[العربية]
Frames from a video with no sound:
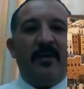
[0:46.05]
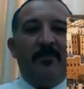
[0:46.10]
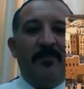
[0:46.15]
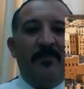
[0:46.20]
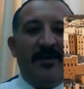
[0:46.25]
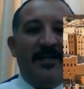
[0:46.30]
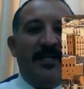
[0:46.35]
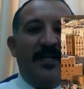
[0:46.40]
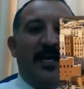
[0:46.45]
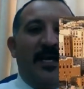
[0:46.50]

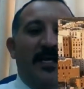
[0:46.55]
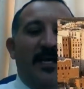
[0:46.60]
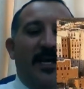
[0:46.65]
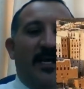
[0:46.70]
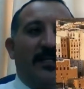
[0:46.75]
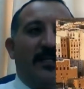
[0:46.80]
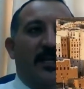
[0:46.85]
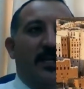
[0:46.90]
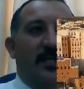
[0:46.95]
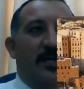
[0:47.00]
من
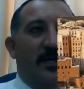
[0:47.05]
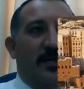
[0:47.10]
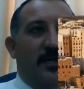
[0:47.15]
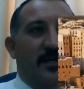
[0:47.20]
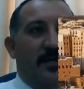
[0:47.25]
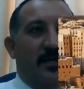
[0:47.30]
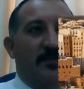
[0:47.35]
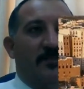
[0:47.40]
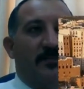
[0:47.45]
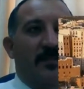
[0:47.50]
نهايات
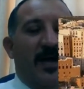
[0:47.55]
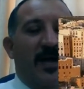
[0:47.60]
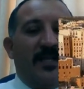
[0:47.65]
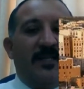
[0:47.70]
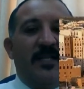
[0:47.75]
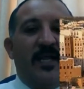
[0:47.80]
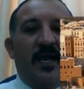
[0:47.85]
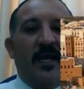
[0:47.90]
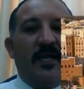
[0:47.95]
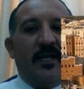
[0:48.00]

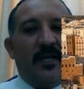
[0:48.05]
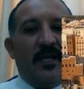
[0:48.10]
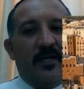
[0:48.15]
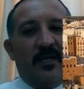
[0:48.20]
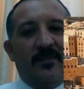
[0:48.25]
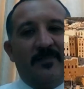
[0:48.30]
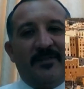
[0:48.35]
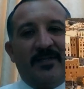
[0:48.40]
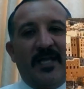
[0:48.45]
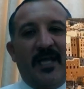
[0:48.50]
الماده الى
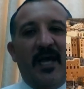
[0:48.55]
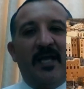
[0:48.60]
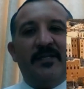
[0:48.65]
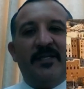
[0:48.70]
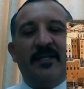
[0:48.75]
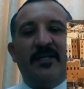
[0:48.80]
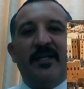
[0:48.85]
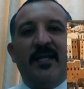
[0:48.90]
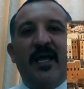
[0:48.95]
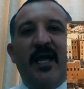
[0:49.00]
الامتحان
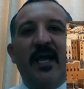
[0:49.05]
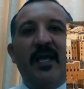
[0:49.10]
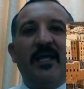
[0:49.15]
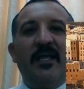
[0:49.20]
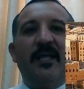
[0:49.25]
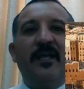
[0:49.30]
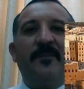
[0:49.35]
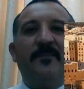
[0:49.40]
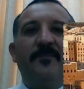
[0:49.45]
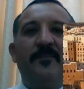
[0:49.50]

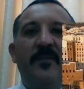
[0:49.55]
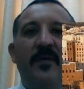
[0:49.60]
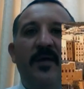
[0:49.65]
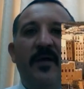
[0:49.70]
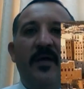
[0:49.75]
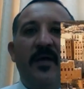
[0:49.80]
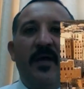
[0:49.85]
النهائي